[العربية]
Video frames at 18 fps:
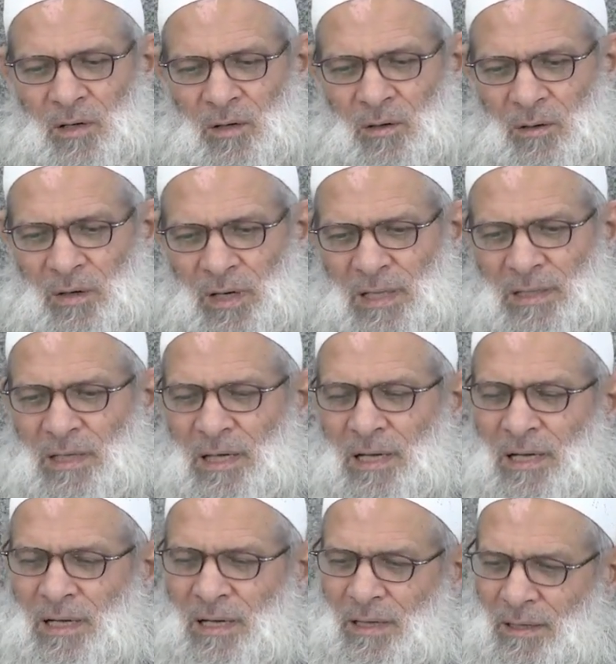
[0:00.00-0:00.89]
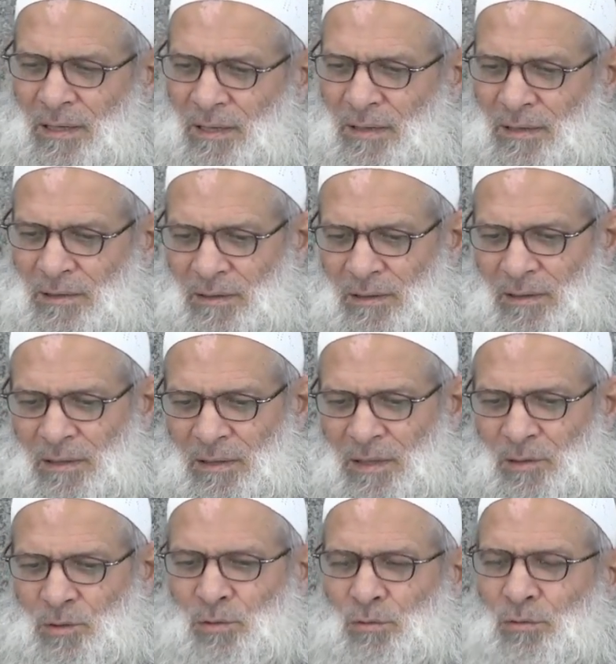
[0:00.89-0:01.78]
وأنت
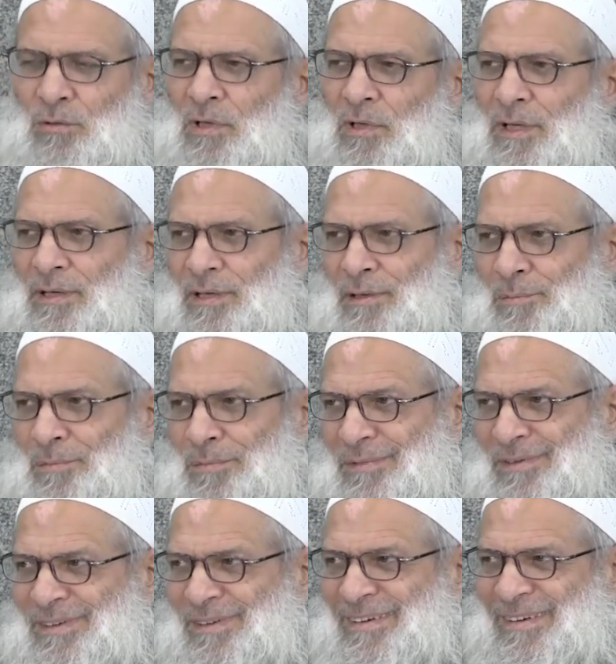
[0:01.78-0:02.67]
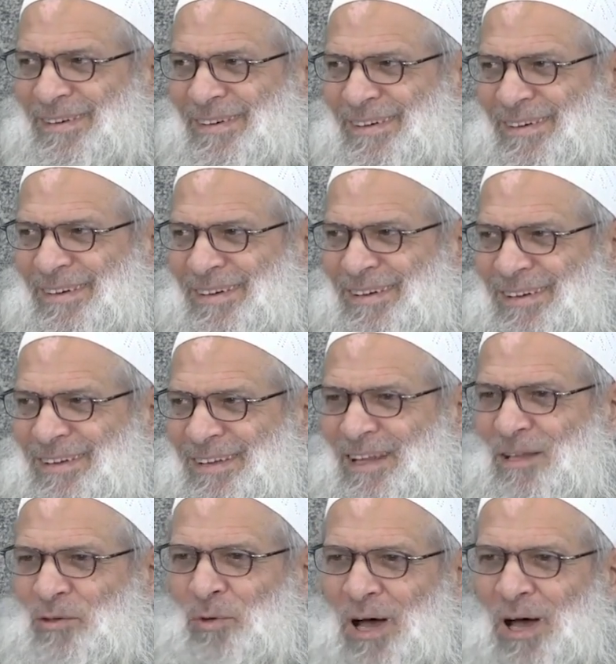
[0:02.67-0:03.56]
رجل طيب
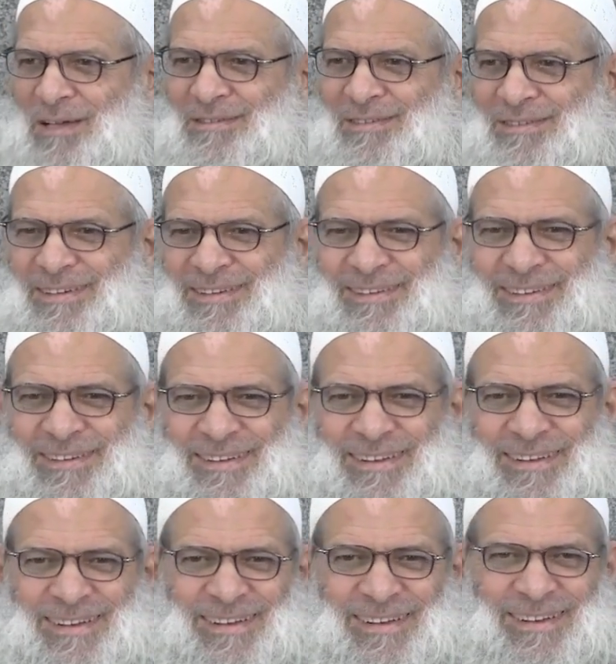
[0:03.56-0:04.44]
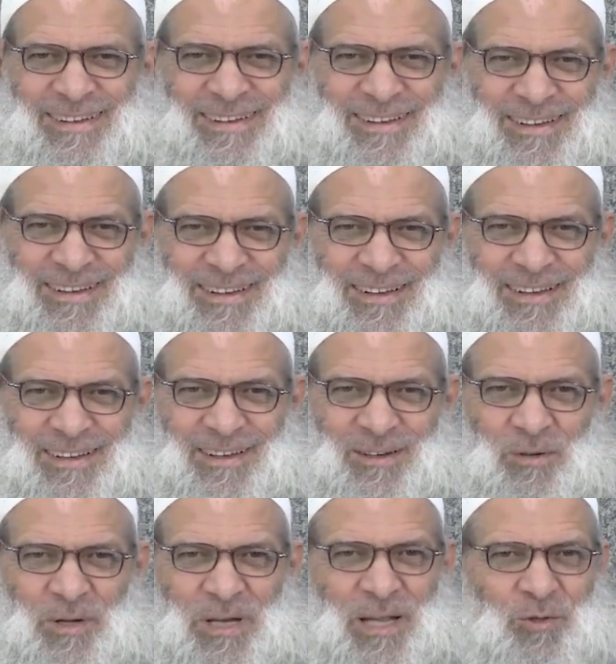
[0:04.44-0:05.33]
لا تحصن
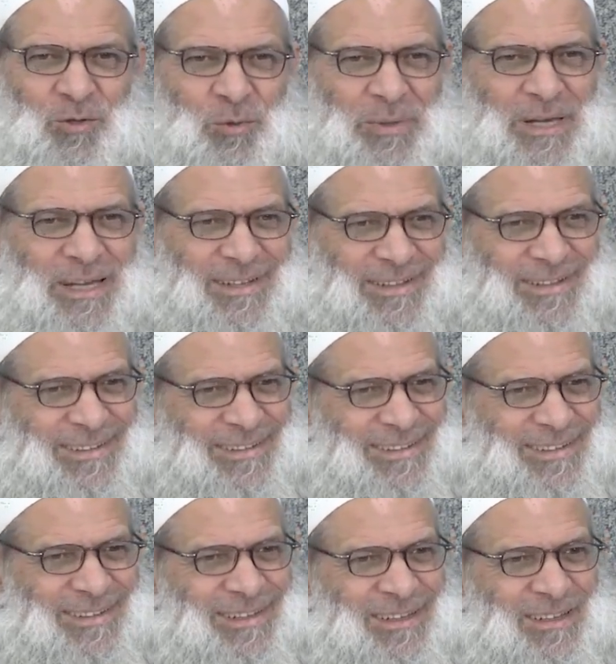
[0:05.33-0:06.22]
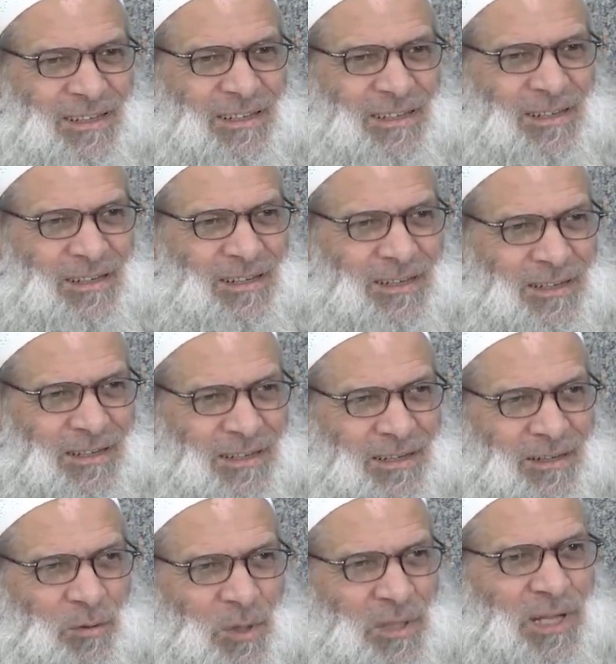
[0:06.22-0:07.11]
ولا تبالي
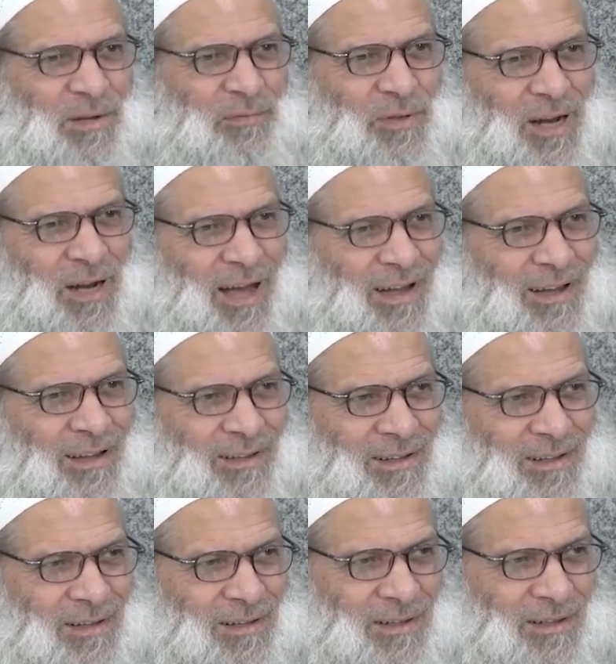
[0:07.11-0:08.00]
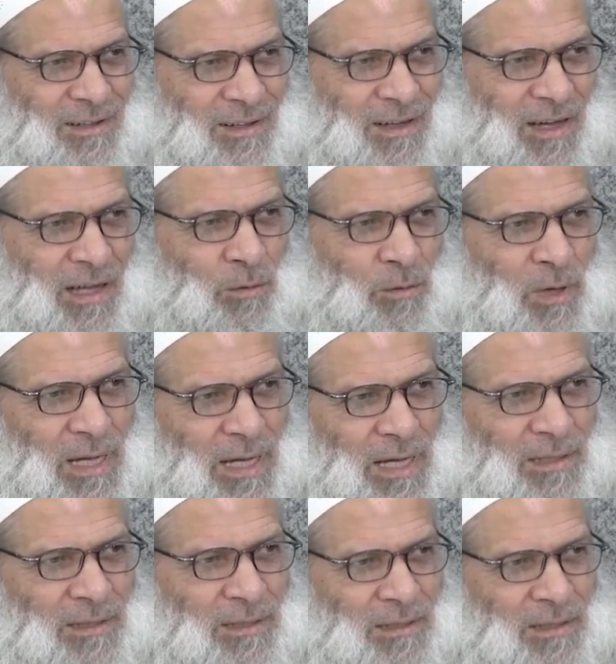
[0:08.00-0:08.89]
وتفرح
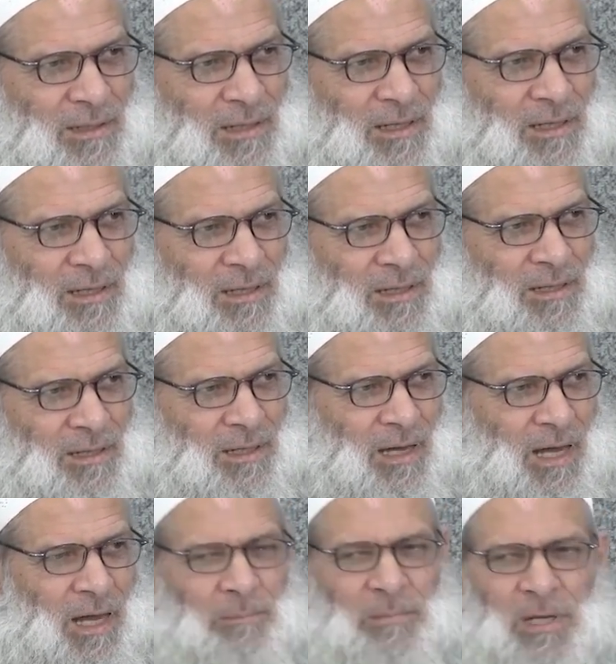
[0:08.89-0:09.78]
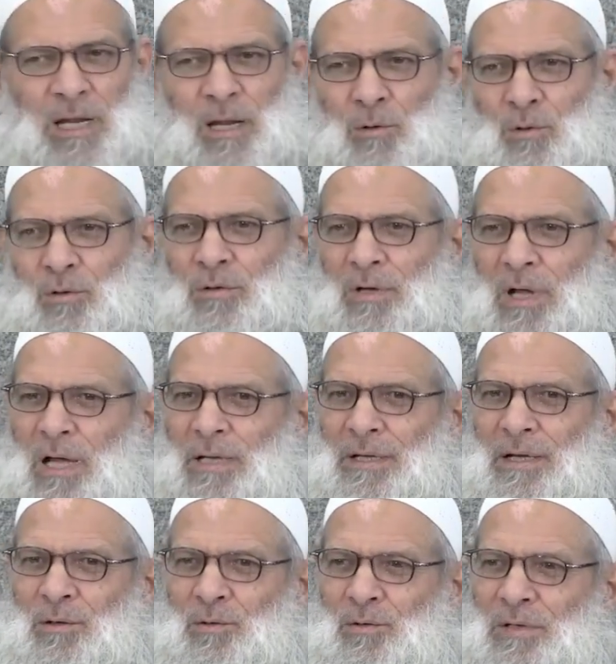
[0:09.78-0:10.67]
الولد حمل
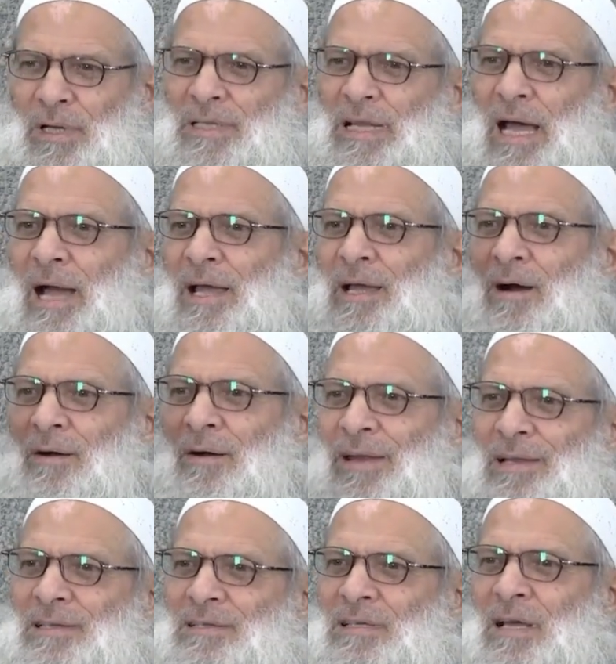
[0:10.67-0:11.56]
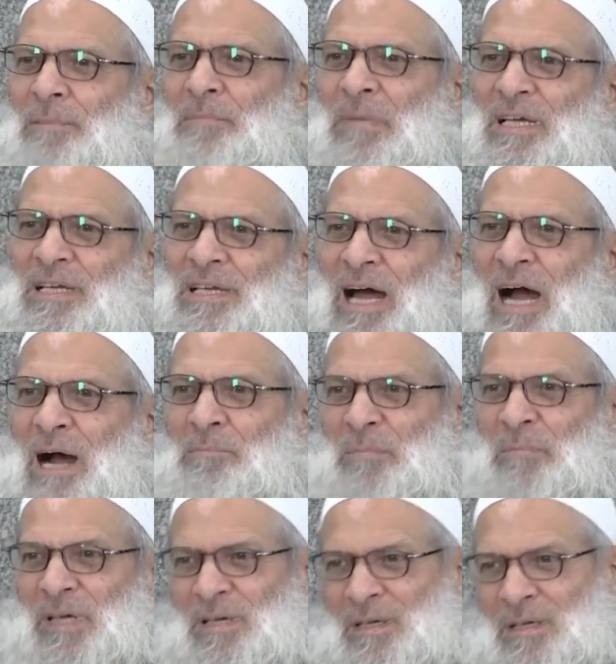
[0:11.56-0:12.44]
القرآن كله تعال يا ولد سمع
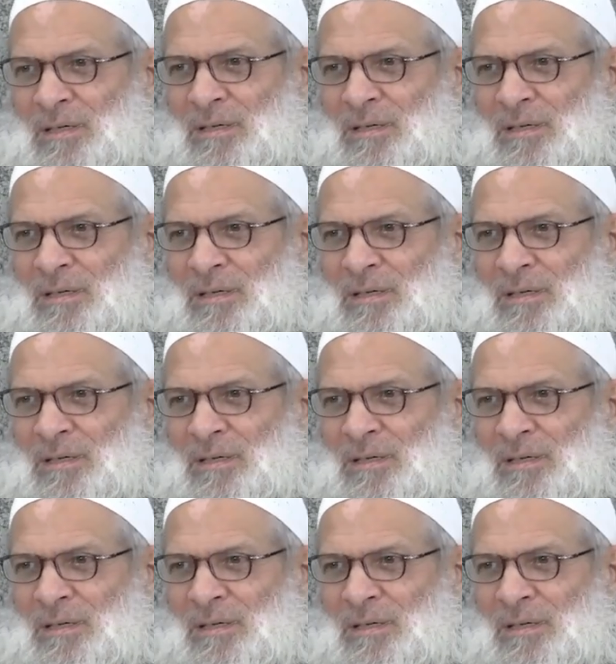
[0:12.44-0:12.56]
لعمك